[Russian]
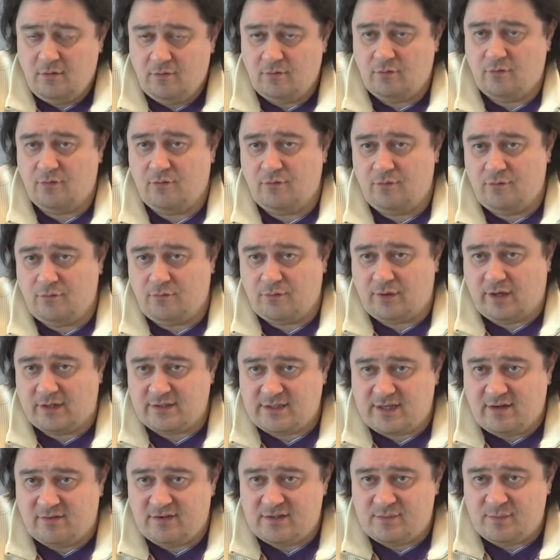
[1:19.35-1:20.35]
в
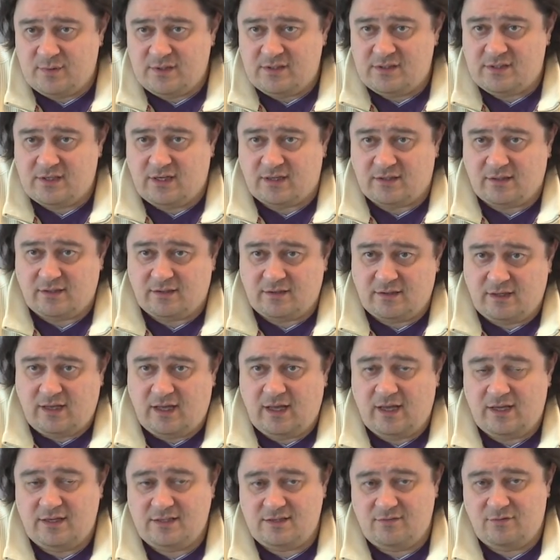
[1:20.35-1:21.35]
конце 80-х,
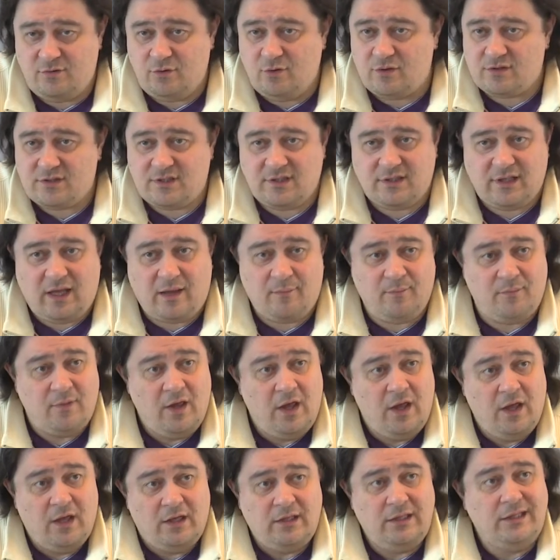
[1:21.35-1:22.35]
да, и 90-е нам
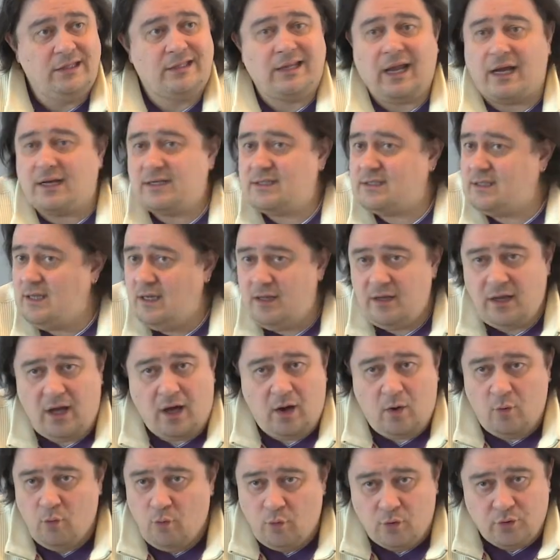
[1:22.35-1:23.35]
не так
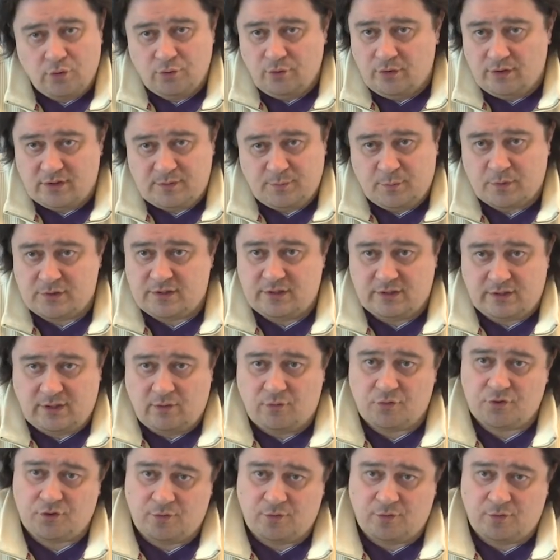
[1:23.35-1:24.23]
сильно аукнулись после того,